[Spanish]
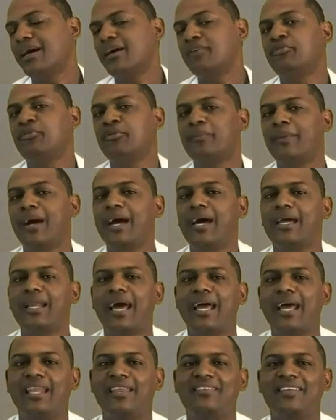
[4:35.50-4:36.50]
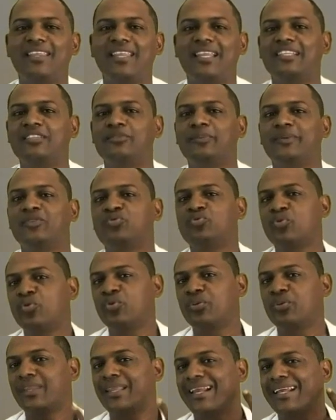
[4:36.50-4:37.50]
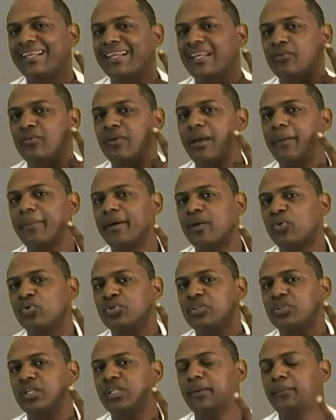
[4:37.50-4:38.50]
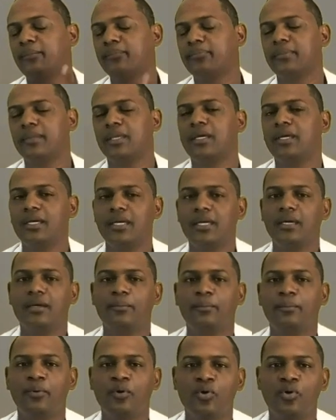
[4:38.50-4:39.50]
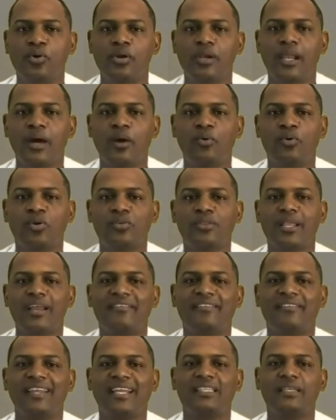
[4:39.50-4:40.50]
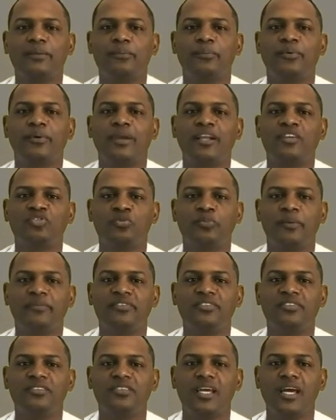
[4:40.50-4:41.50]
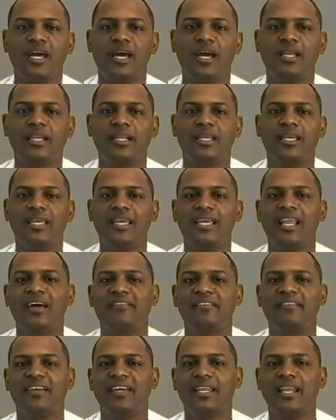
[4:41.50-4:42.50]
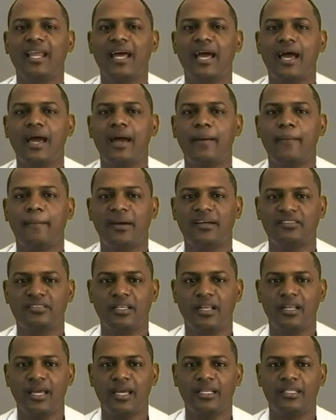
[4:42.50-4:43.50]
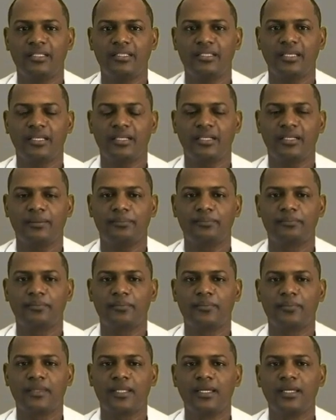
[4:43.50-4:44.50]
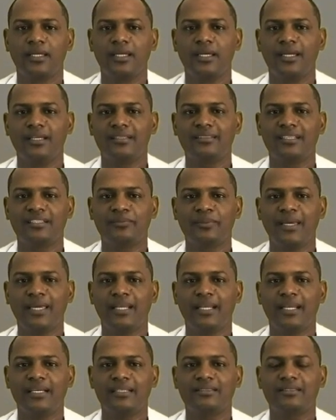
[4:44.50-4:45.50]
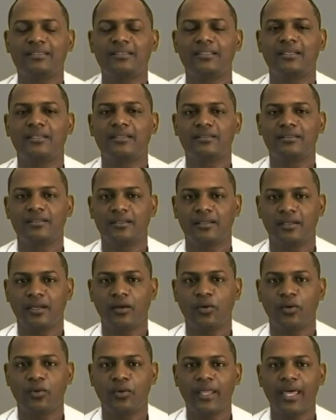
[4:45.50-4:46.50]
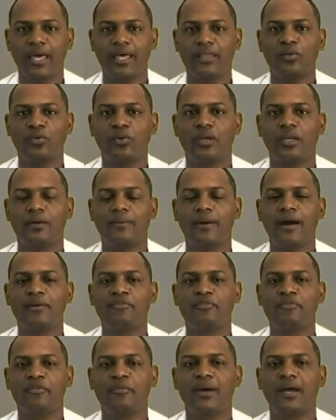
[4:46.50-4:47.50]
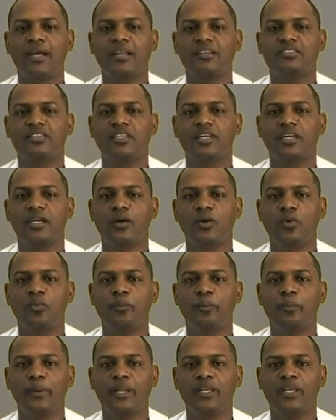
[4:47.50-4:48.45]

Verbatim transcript: van a formar a nivel del espesor de la glándula parótida por la unión de la vena temporal superficial y la vena maxilar interna. Estas venas recordando que van a formarse un